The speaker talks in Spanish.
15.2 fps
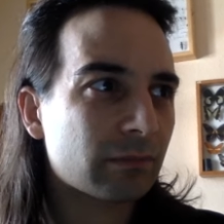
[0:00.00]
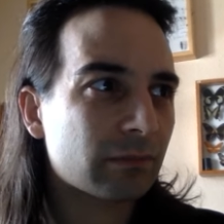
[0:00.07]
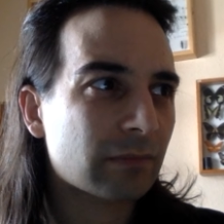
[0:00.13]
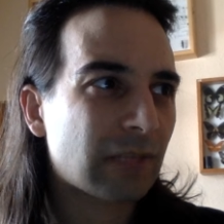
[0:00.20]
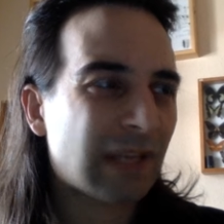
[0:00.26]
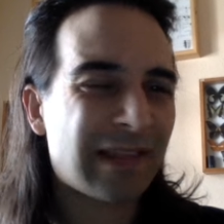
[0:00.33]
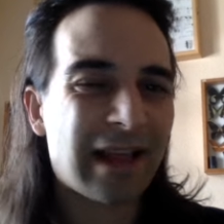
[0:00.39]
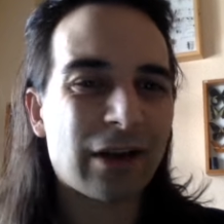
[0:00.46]

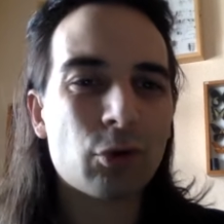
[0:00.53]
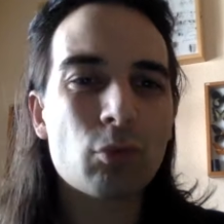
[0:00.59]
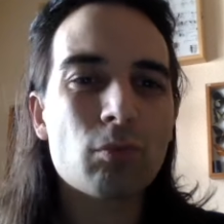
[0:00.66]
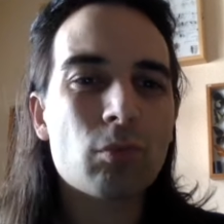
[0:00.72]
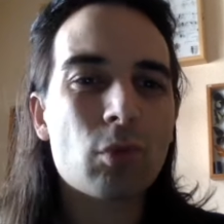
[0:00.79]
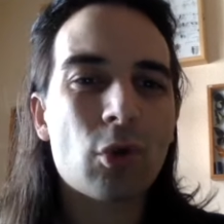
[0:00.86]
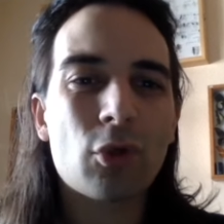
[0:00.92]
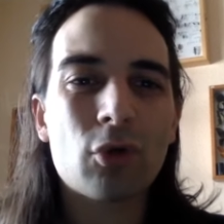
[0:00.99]
que de algún
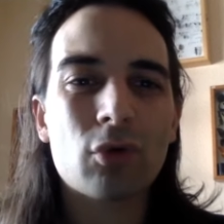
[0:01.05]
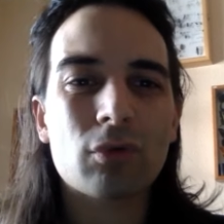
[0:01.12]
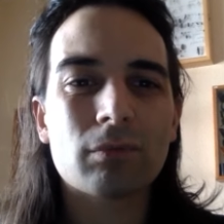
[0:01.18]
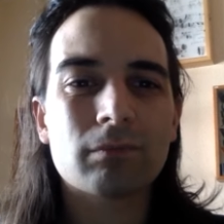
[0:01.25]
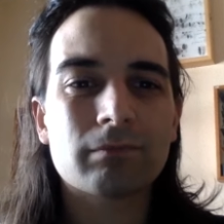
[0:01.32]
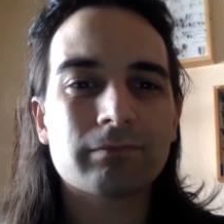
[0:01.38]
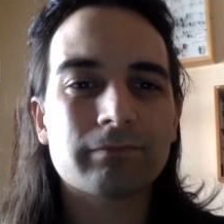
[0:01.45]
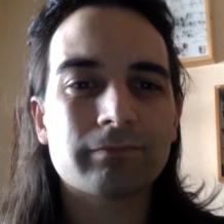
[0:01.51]
modo
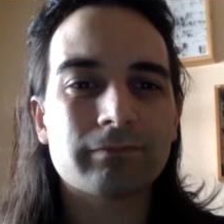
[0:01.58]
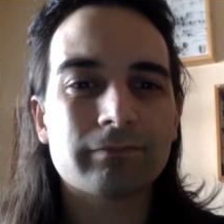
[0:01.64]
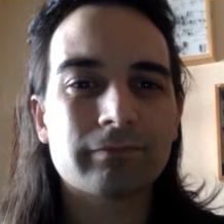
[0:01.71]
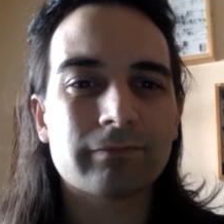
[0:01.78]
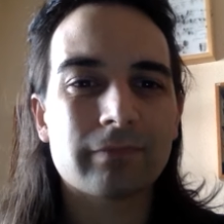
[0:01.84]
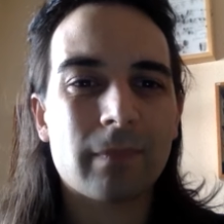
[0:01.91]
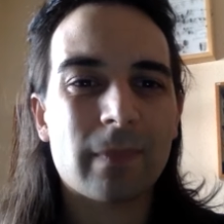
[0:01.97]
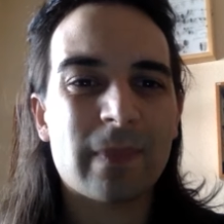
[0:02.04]
mm,
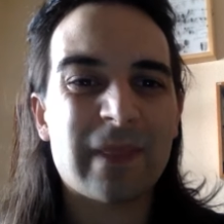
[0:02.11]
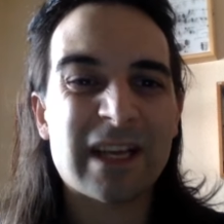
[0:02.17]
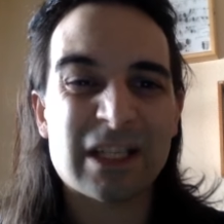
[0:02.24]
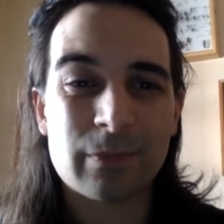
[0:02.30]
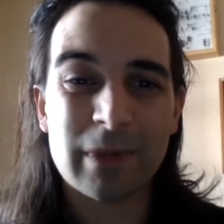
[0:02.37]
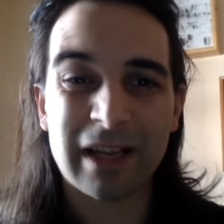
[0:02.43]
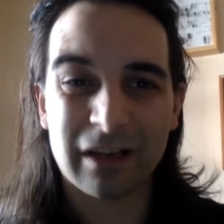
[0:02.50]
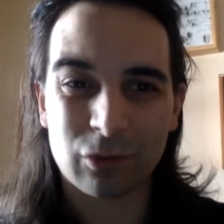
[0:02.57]

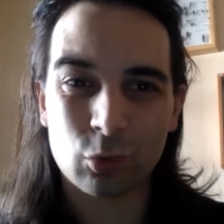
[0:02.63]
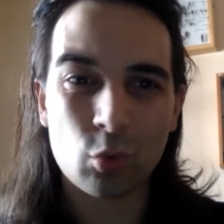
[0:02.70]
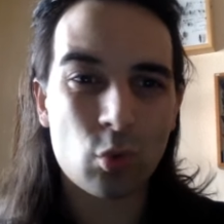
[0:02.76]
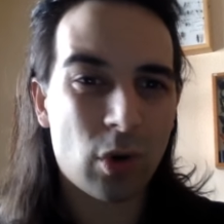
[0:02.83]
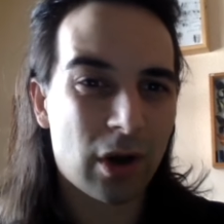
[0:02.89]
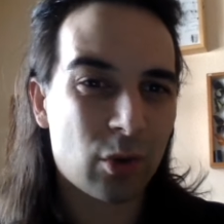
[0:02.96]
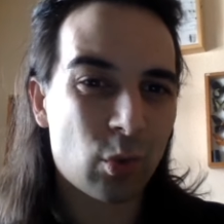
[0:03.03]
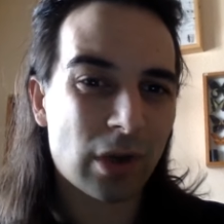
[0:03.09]

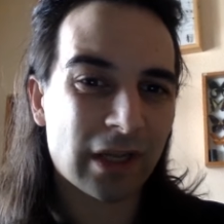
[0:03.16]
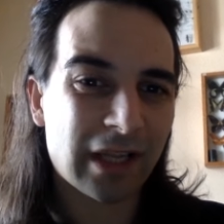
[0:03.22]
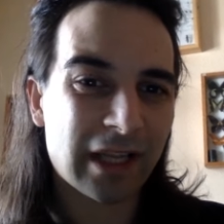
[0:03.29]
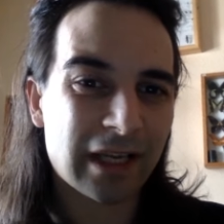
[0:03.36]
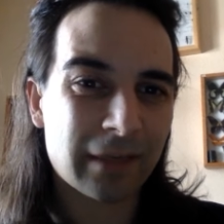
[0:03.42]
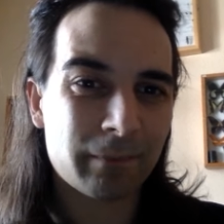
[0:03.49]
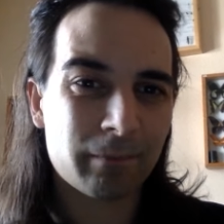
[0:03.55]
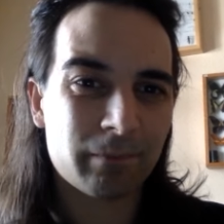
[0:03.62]
desvirtúa
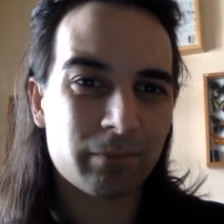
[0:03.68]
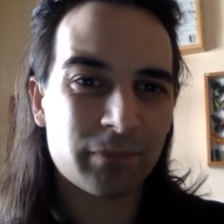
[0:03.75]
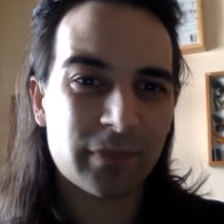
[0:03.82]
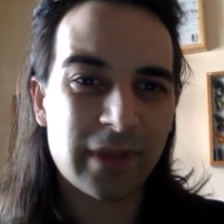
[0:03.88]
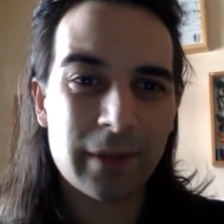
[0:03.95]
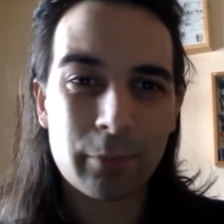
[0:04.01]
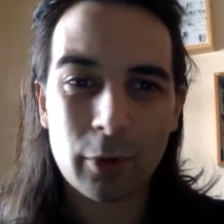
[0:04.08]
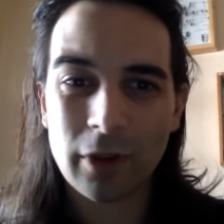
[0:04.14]
cualquier
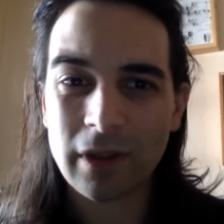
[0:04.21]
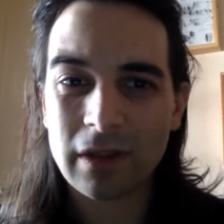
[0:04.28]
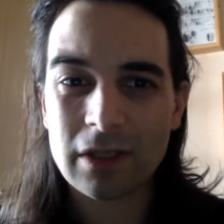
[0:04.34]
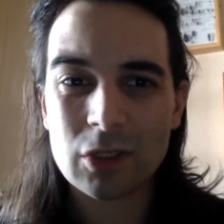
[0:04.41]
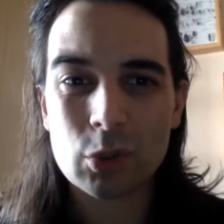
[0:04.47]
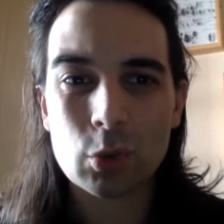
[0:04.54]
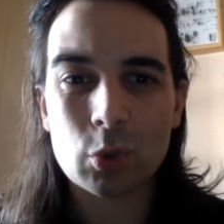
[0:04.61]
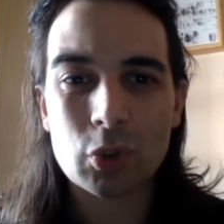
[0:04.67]
tipo de
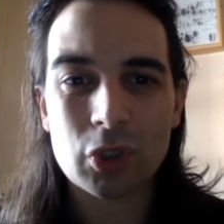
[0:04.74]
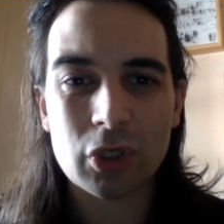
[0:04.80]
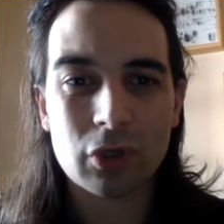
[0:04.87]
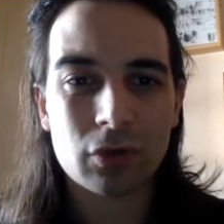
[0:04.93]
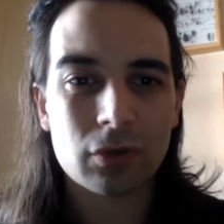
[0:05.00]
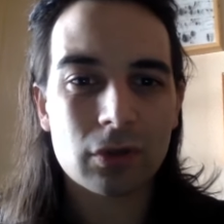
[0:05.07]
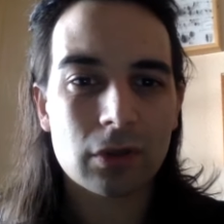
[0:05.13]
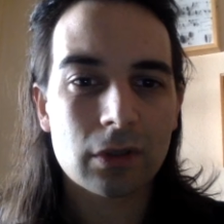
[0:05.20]
discusión